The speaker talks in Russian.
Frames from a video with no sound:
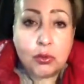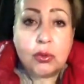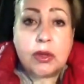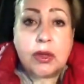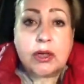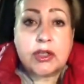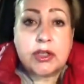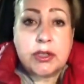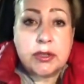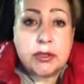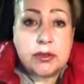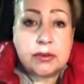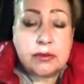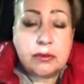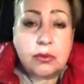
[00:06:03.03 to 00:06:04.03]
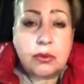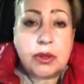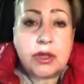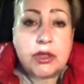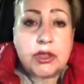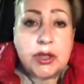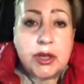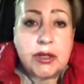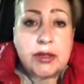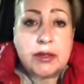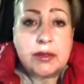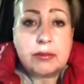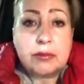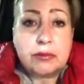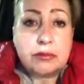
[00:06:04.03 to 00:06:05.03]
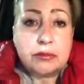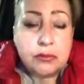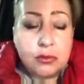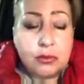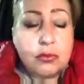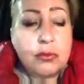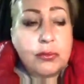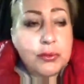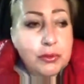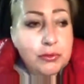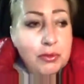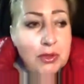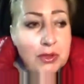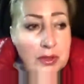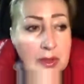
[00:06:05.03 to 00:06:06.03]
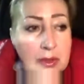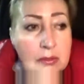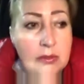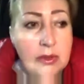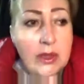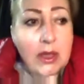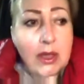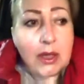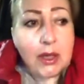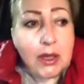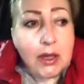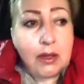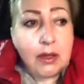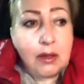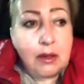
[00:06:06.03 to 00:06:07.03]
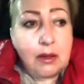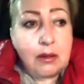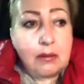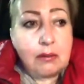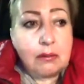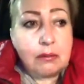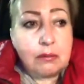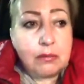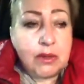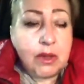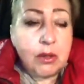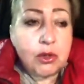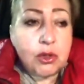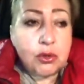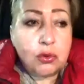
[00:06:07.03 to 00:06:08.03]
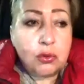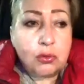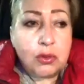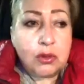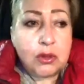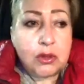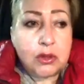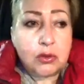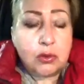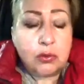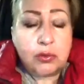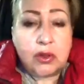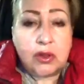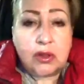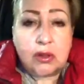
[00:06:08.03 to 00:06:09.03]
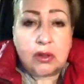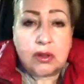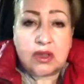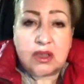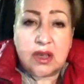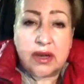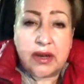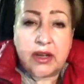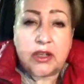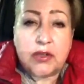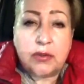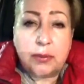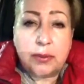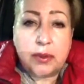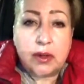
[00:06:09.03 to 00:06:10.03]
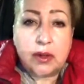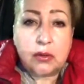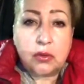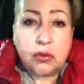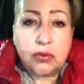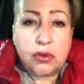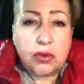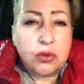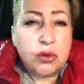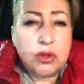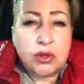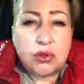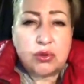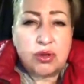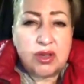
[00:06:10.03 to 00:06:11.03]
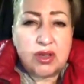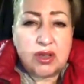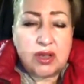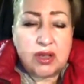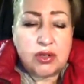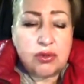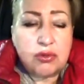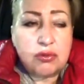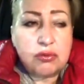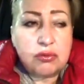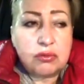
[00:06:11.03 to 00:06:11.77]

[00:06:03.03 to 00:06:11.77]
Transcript: украшить, украшать там, ну, в общем, не знаю. Я уже думала, что мне из горячего приготовить. Курицу я не хочу,